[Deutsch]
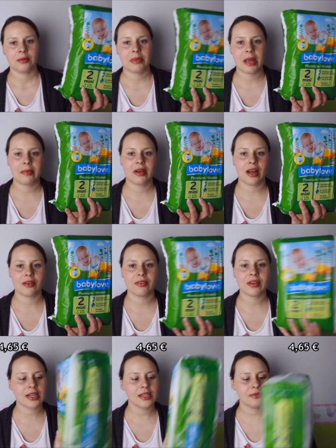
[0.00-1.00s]
Baby Love
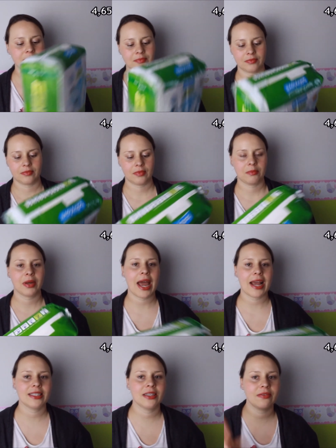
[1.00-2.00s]
Windeln.
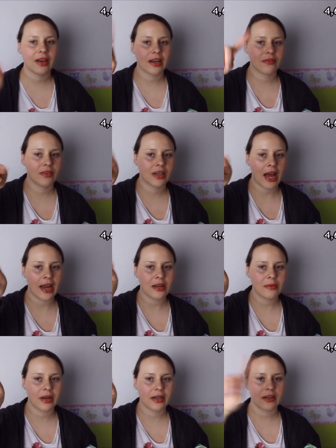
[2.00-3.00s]
Preise werden wieder
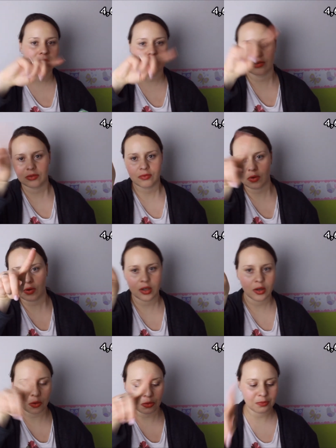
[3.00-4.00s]
eingeblendet irgendwo
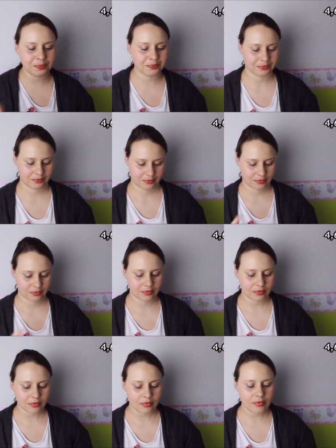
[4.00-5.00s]
hier oben.
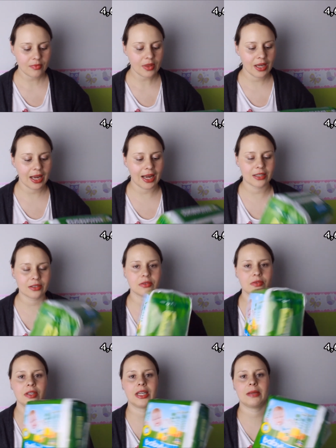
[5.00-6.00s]

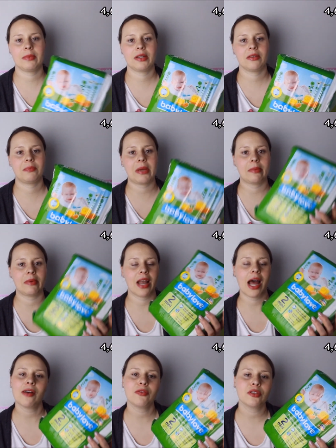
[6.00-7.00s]
Also wir nehmen Baby
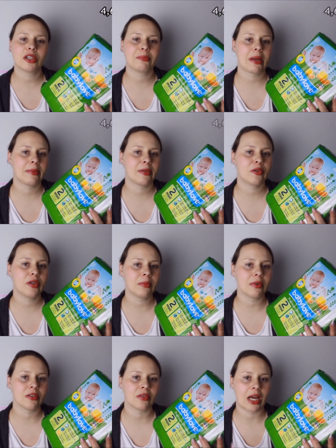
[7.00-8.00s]
Love oder Baby
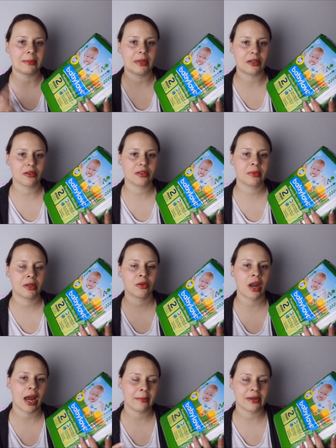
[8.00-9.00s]
Dream, also einmal Rossmann
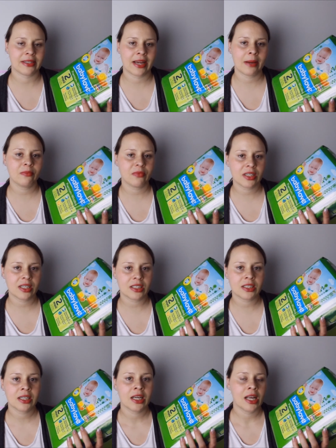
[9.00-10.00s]
oder einmal DM
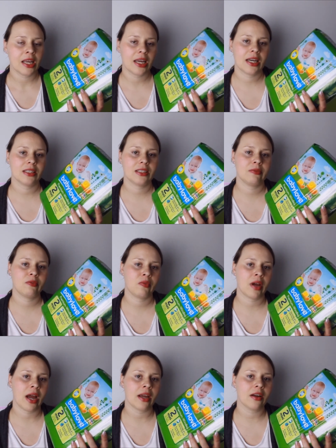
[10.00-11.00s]
Windeln, je nachdem wo
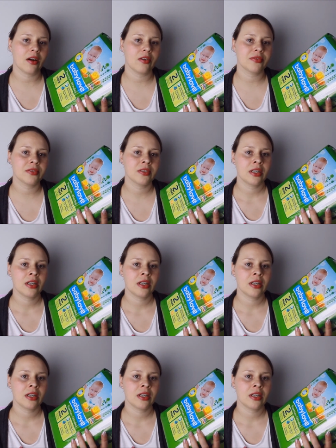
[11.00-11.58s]
wir einkaufen,